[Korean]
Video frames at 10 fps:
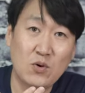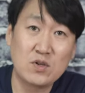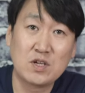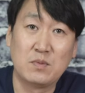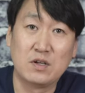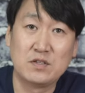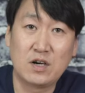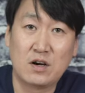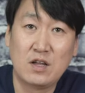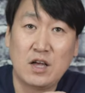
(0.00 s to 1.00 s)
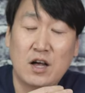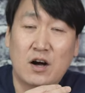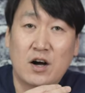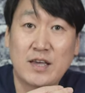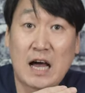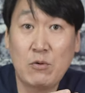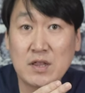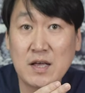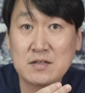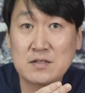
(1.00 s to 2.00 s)
여기서 먼저 어,
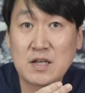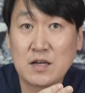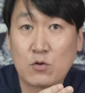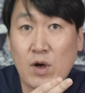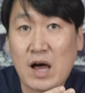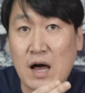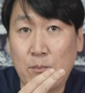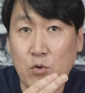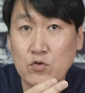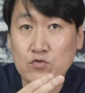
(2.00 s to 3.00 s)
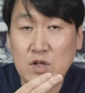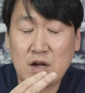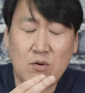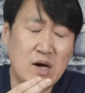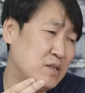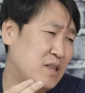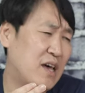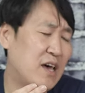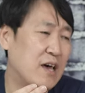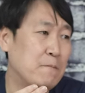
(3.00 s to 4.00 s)
야외 테스트 사격 왜 안 보여주나 라고
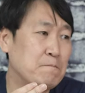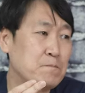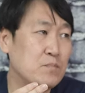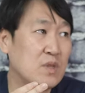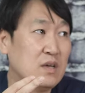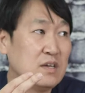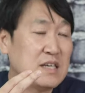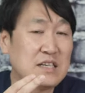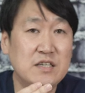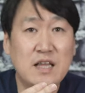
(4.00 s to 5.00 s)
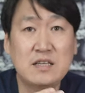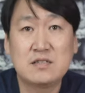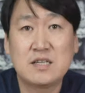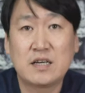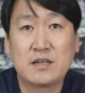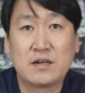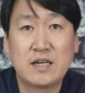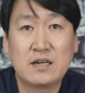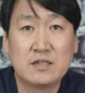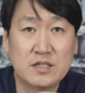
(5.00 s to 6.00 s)
하는데 음, 사실 테스트 사격
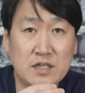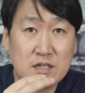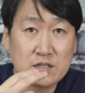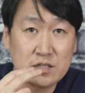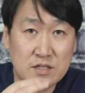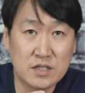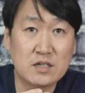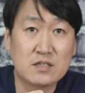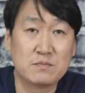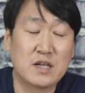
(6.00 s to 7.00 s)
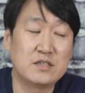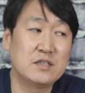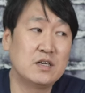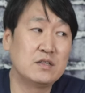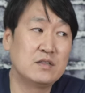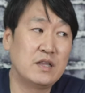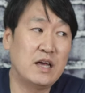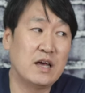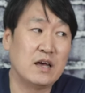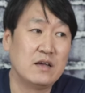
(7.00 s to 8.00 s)
영상을 찍기는 찍었습니다
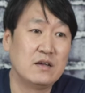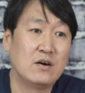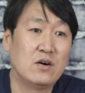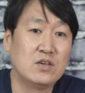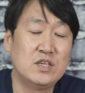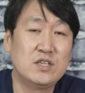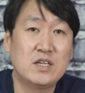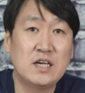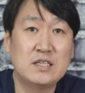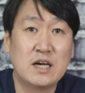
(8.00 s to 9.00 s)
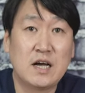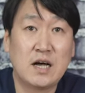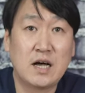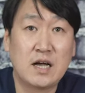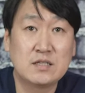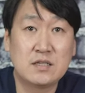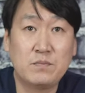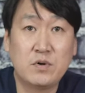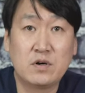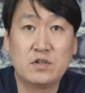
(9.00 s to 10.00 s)
찍었는데 어, 이전에 제가
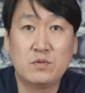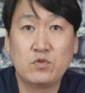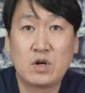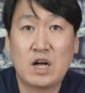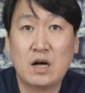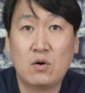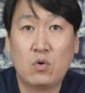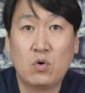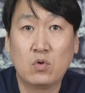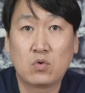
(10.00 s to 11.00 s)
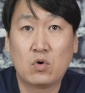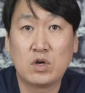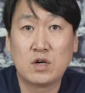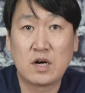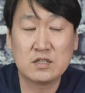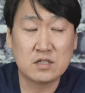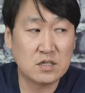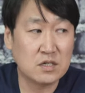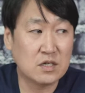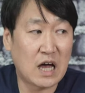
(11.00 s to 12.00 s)
스나이퍼건 리뷰를 하고 또 여러
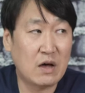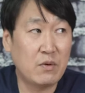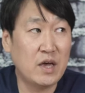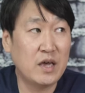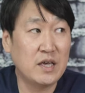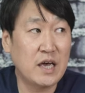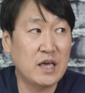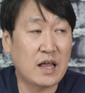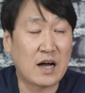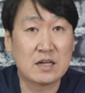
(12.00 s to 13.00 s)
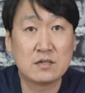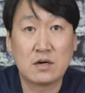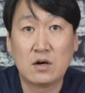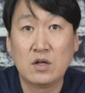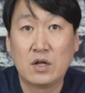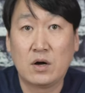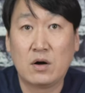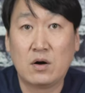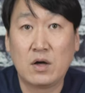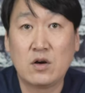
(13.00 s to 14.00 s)
가지 야외에 나가서
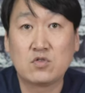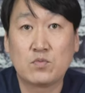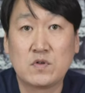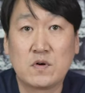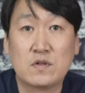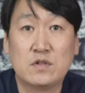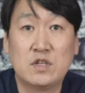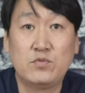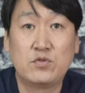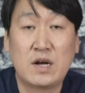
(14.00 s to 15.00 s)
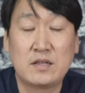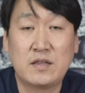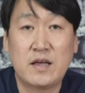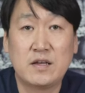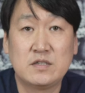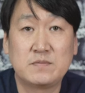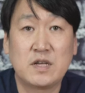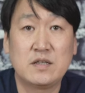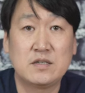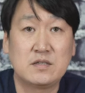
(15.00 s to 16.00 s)
어, 에어소프트건 리뷰를 할 때
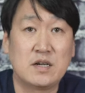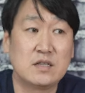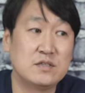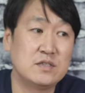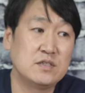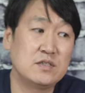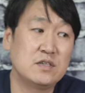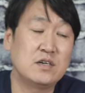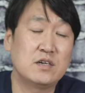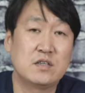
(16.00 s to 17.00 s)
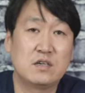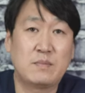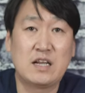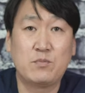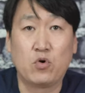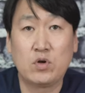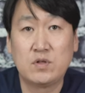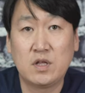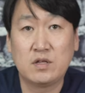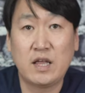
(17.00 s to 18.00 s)
집탄 테스트라든지 이런 것들을 많이
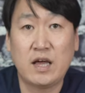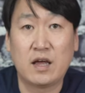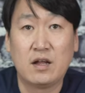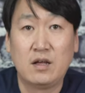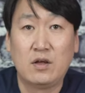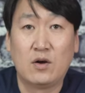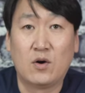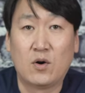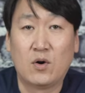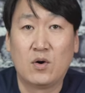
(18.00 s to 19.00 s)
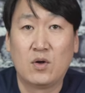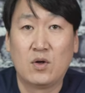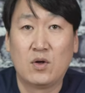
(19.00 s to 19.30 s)
보여드렸는데 어,